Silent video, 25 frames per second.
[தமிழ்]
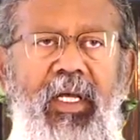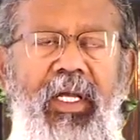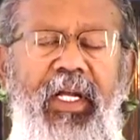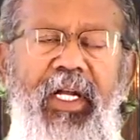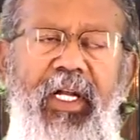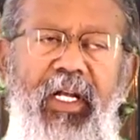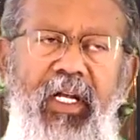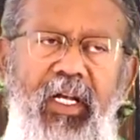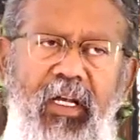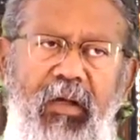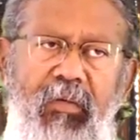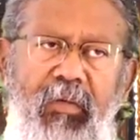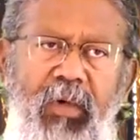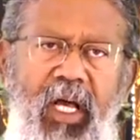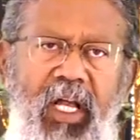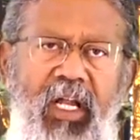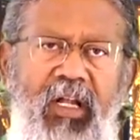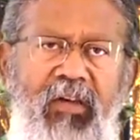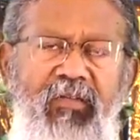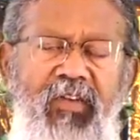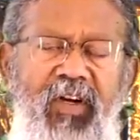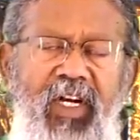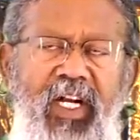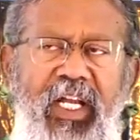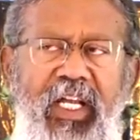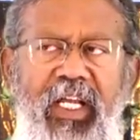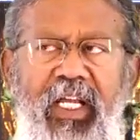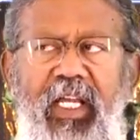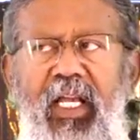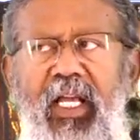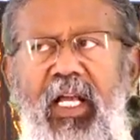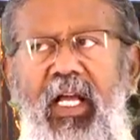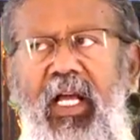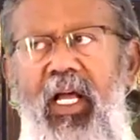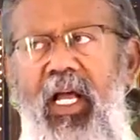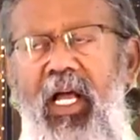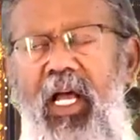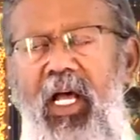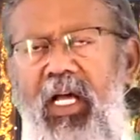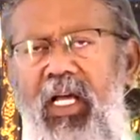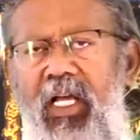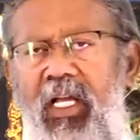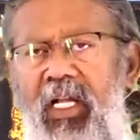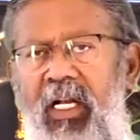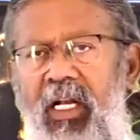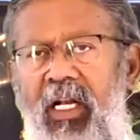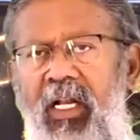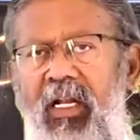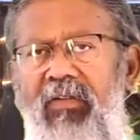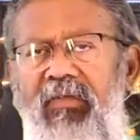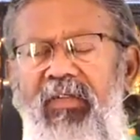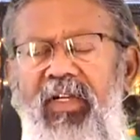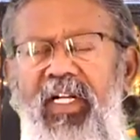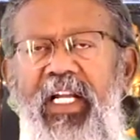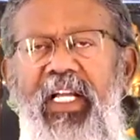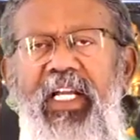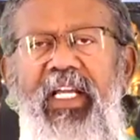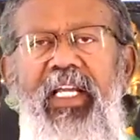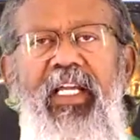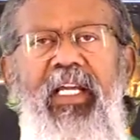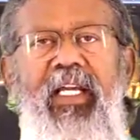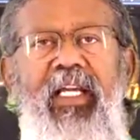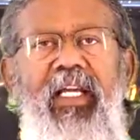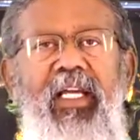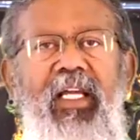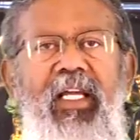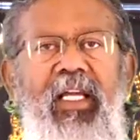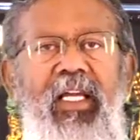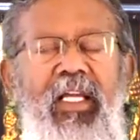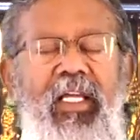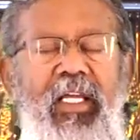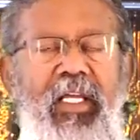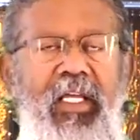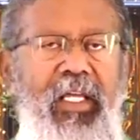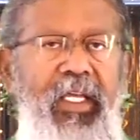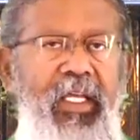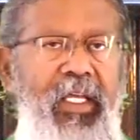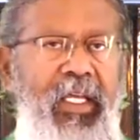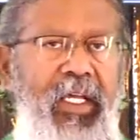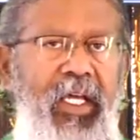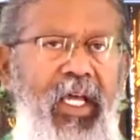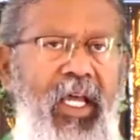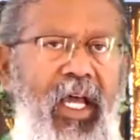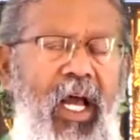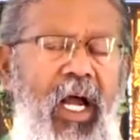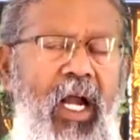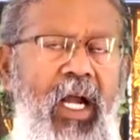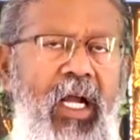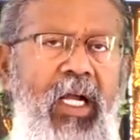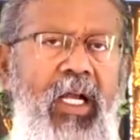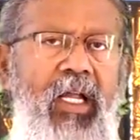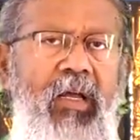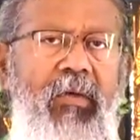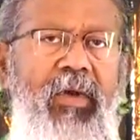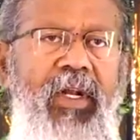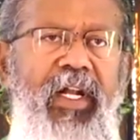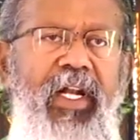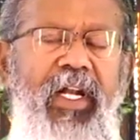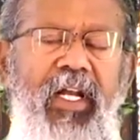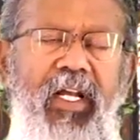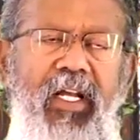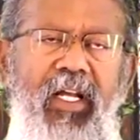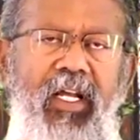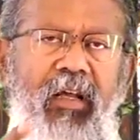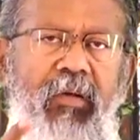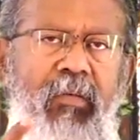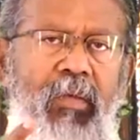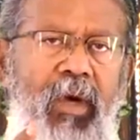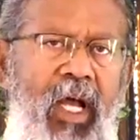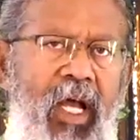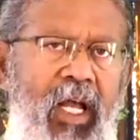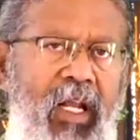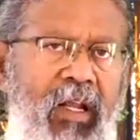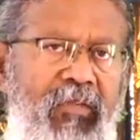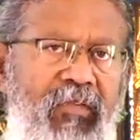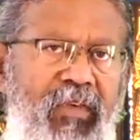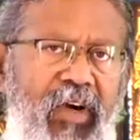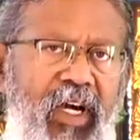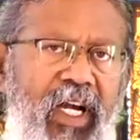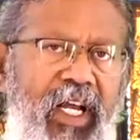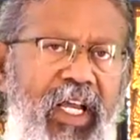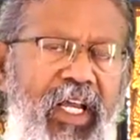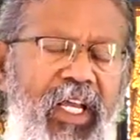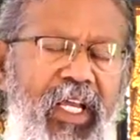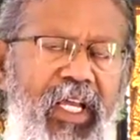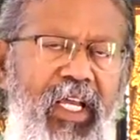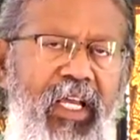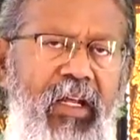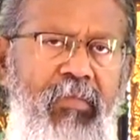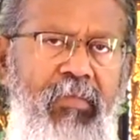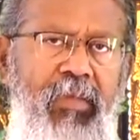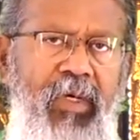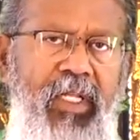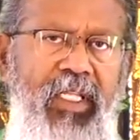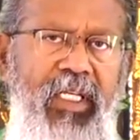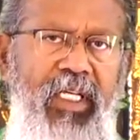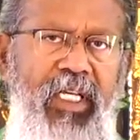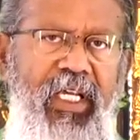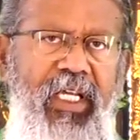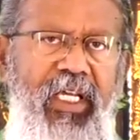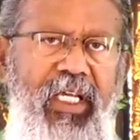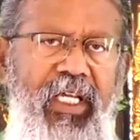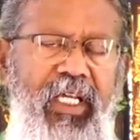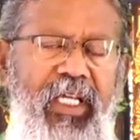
இடுக்கமான வழி அகன்ற வழி இங்கே ஆண்டவர் இடுக்கமான வழி என்பதை